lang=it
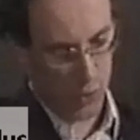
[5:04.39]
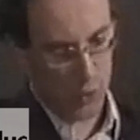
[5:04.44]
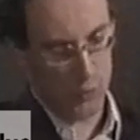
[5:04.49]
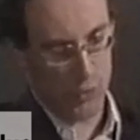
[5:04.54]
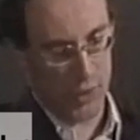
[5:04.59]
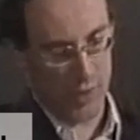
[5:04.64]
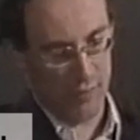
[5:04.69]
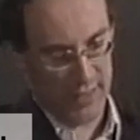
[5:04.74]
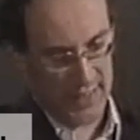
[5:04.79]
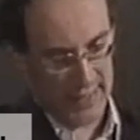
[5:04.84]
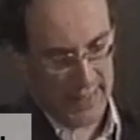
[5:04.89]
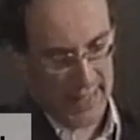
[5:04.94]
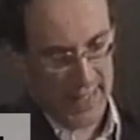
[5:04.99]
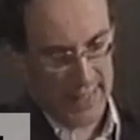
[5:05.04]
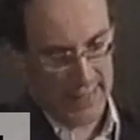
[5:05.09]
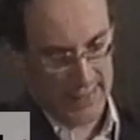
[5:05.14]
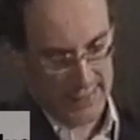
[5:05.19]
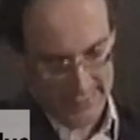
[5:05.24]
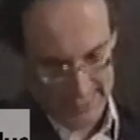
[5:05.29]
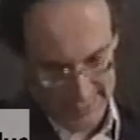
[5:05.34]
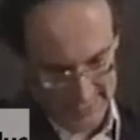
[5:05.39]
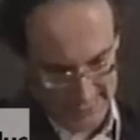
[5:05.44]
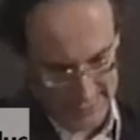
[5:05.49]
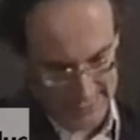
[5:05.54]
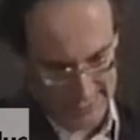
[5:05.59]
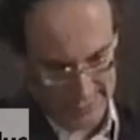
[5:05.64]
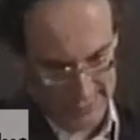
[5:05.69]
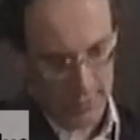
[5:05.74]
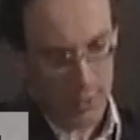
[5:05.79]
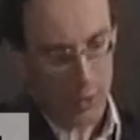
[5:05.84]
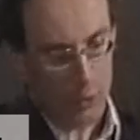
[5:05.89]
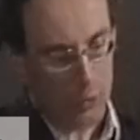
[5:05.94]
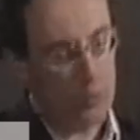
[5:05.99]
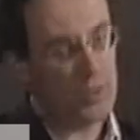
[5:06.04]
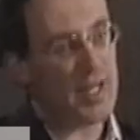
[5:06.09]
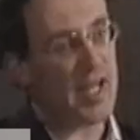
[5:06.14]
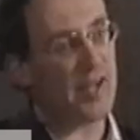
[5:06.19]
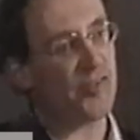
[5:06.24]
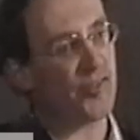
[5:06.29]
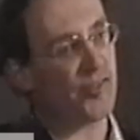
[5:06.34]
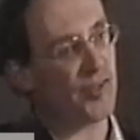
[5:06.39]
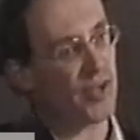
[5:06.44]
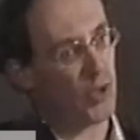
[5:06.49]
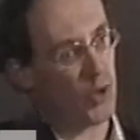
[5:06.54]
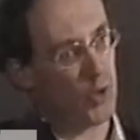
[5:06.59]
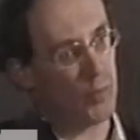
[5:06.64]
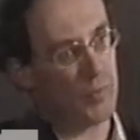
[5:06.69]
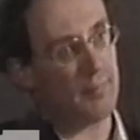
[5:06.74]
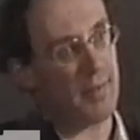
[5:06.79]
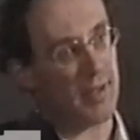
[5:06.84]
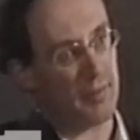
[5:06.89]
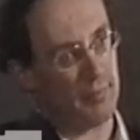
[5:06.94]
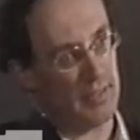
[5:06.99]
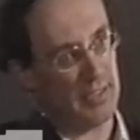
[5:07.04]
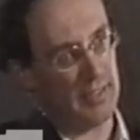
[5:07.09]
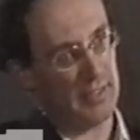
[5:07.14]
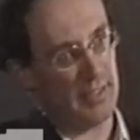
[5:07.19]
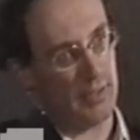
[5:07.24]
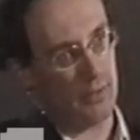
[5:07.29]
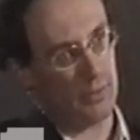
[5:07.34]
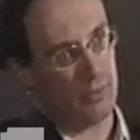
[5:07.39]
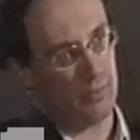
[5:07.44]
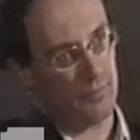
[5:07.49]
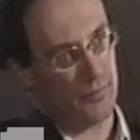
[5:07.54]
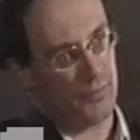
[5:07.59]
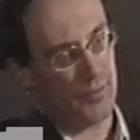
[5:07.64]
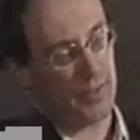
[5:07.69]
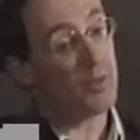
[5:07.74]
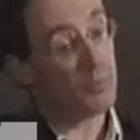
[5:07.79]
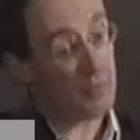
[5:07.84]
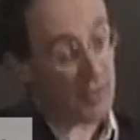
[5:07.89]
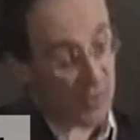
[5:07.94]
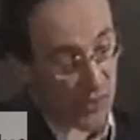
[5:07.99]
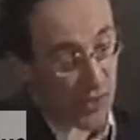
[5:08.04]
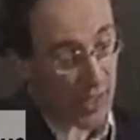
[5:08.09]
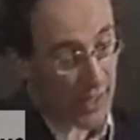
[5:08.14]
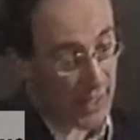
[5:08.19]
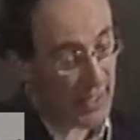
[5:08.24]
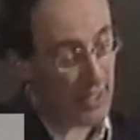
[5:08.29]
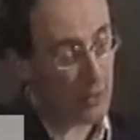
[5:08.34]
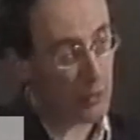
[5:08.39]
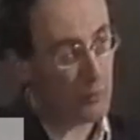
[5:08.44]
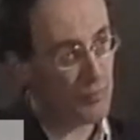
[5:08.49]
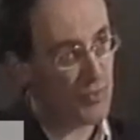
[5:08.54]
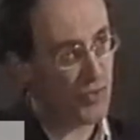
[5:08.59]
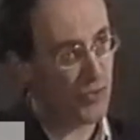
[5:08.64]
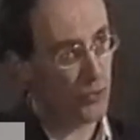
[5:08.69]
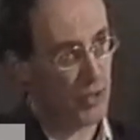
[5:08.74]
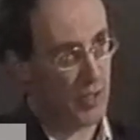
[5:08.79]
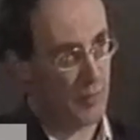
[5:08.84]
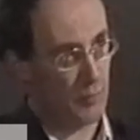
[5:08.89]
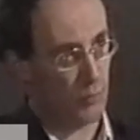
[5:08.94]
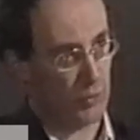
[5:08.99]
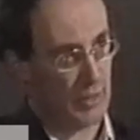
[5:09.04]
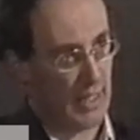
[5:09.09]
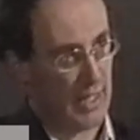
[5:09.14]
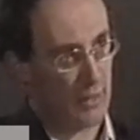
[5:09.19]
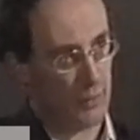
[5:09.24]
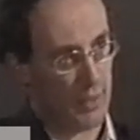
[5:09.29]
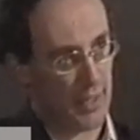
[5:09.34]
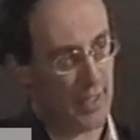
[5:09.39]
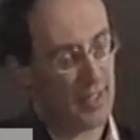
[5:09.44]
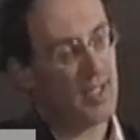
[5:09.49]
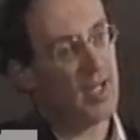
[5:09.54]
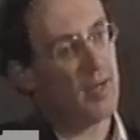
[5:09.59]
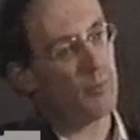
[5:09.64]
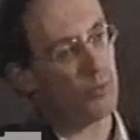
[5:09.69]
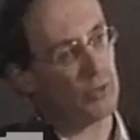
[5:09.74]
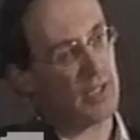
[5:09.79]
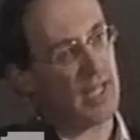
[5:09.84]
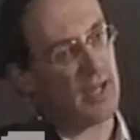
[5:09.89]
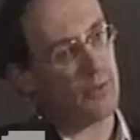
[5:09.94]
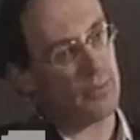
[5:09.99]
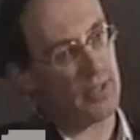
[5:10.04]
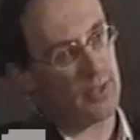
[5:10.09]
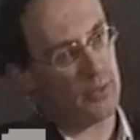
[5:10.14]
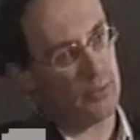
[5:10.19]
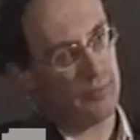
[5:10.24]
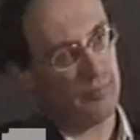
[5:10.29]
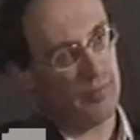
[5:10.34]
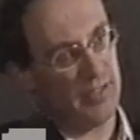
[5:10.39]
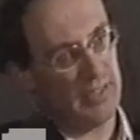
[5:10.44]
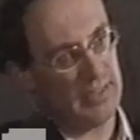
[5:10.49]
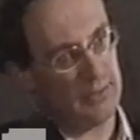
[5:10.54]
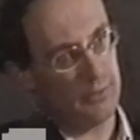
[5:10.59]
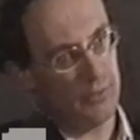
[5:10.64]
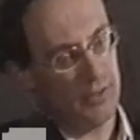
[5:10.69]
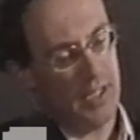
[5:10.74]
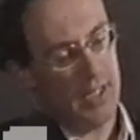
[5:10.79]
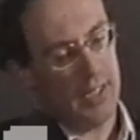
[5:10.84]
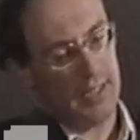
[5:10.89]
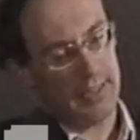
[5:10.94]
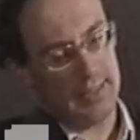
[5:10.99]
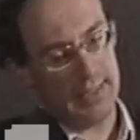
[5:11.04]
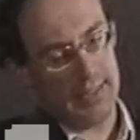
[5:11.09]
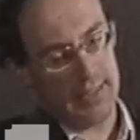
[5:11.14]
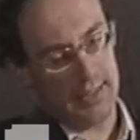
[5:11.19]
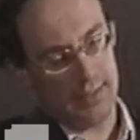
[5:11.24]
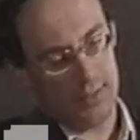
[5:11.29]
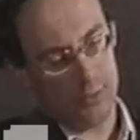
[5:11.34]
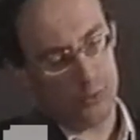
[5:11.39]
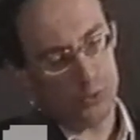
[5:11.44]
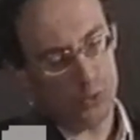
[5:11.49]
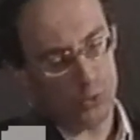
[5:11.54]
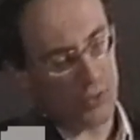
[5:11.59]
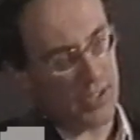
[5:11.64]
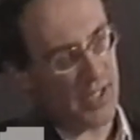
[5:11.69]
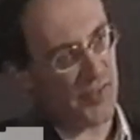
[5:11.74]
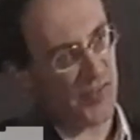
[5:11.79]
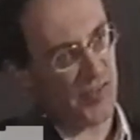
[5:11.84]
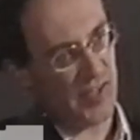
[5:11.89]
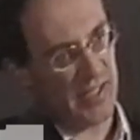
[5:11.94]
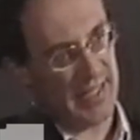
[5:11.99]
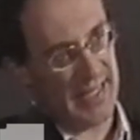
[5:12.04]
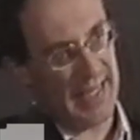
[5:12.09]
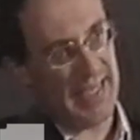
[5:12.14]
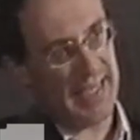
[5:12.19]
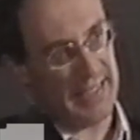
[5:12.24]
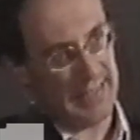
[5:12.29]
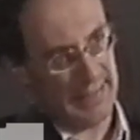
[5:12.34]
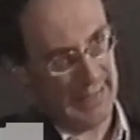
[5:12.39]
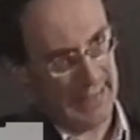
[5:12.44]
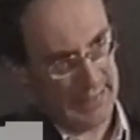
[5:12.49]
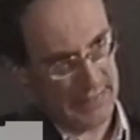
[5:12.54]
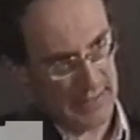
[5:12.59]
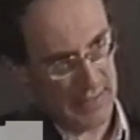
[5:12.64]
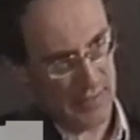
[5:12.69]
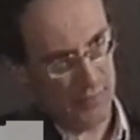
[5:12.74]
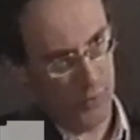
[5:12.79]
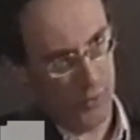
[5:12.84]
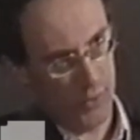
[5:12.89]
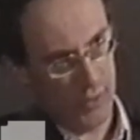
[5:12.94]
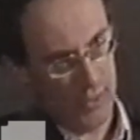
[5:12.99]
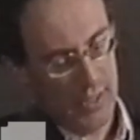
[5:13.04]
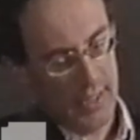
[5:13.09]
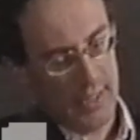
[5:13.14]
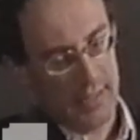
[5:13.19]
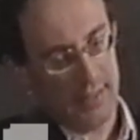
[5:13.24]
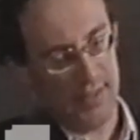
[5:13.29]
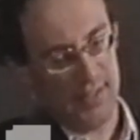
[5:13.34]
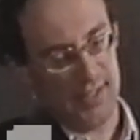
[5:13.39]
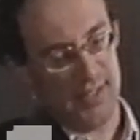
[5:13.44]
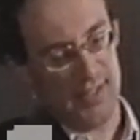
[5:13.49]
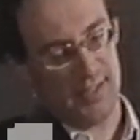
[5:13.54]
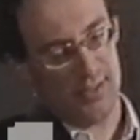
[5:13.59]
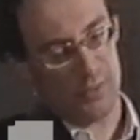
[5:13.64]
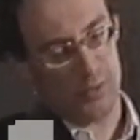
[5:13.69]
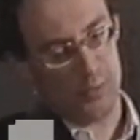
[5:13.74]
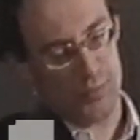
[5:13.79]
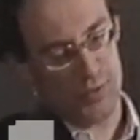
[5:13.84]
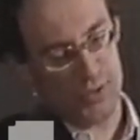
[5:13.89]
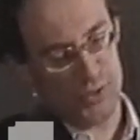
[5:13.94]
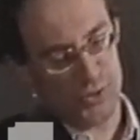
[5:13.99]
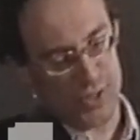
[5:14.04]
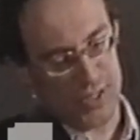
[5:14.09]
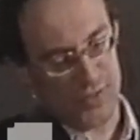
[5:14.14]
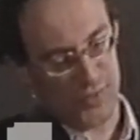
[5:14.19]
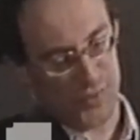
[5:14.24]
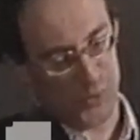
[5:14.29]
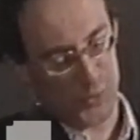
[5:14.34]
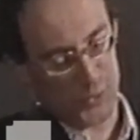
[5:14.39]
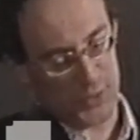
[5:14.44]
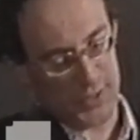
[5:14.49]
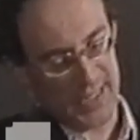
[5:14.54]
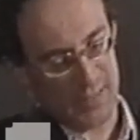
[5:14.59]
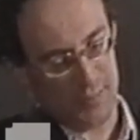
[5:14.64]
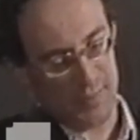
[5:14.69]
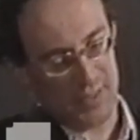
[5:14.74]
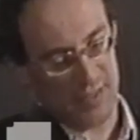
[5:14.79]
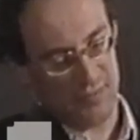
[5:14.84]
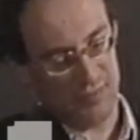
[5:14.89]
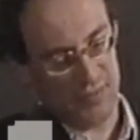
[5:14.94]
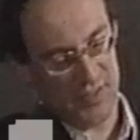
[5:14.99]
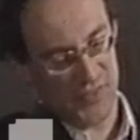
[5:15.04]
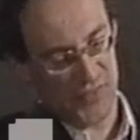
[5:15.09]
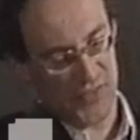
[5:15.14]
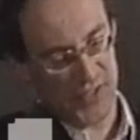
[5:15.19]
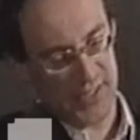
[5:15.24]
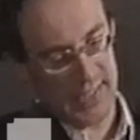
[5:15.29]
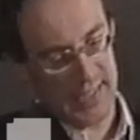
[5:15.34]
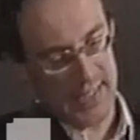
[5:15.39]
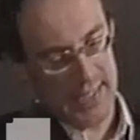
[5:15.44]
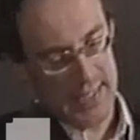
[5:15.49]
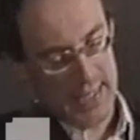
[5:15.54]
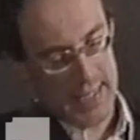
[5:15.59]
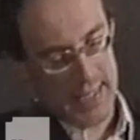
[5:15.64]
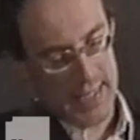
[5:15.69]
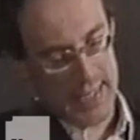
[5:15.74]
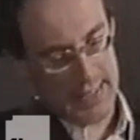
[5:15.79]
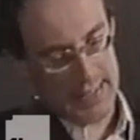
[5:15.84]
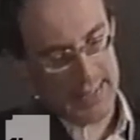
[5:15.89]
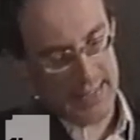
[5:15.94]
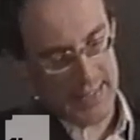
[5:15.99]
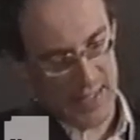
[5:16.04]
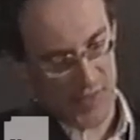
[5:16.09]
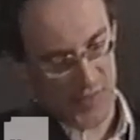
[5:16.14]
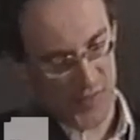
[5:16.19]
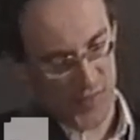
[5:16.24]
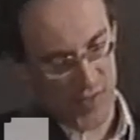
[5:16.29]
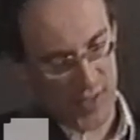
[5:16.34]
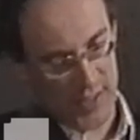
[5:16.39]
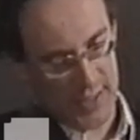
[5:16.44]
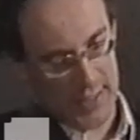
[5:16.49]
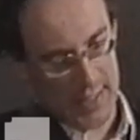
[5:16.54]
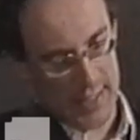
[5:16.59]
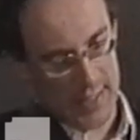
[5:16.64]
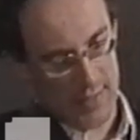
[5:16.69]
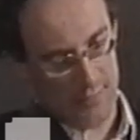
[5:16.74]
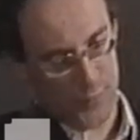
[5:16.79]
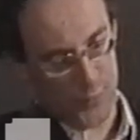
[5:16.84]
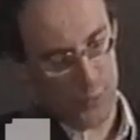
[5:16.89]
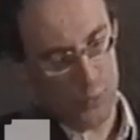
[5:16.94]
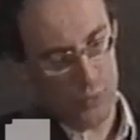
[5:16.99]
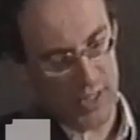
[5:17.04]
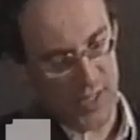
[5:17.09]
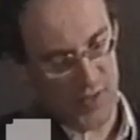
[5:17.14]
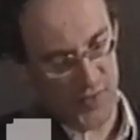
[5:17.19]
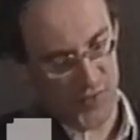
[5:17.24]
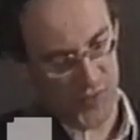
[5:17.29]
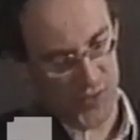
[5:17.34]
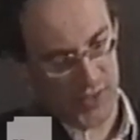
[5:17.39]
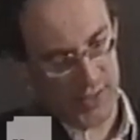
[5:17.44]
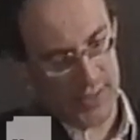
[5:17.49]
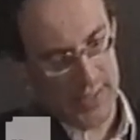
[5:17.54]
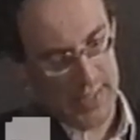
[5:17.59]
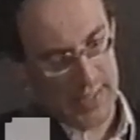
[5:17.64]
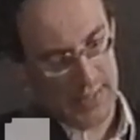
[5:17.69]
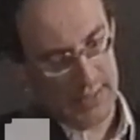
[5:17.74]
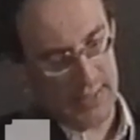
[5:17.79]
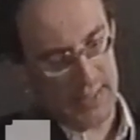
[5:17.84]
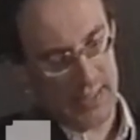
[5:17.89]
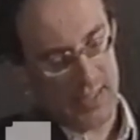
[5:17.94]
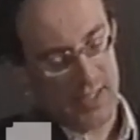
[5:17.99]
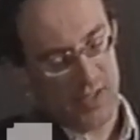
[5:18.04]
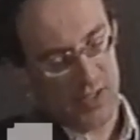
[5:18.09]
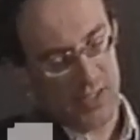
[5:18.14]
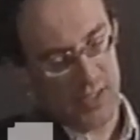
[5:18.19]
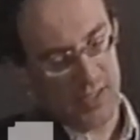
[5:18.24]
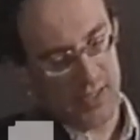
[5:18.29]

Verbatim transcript: lui voleva negare che esistesse un essere come il Parmenideo. E questa è la convinzione di Protagora. Protagora è convinto che tutto l'essere è relativo, eh, come dice Aristotele nella metafisica, e che l'essere è un essere che